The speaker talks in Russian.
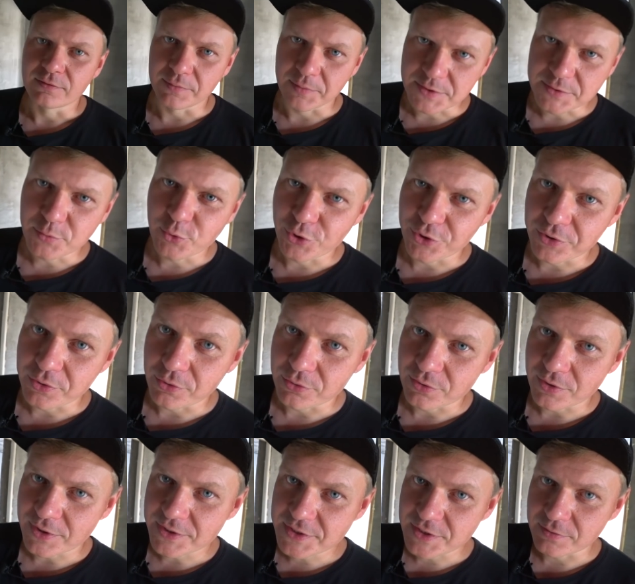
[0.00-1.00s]
Вы посмотрите, какой он
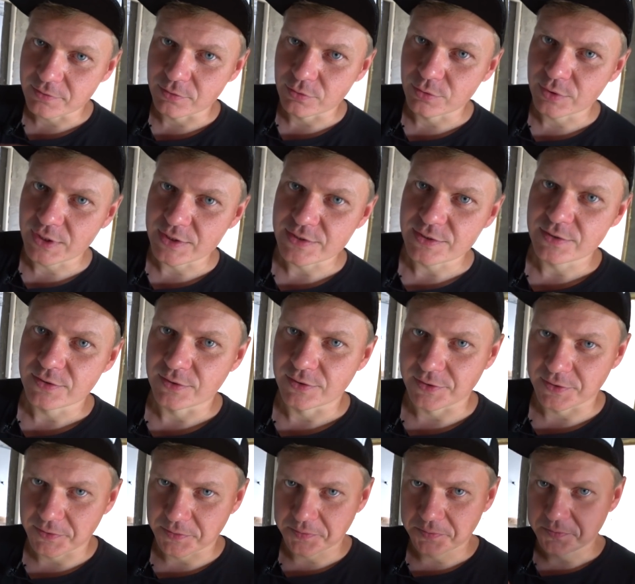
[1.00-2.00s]
красивый у нас
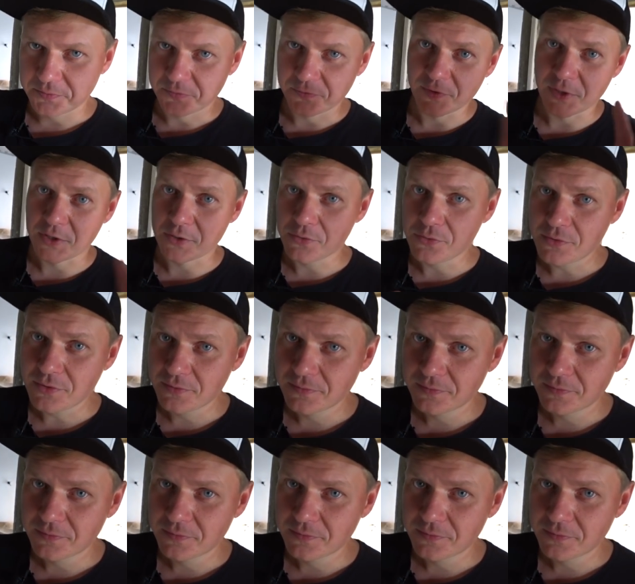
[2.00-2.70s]
э, вокруг.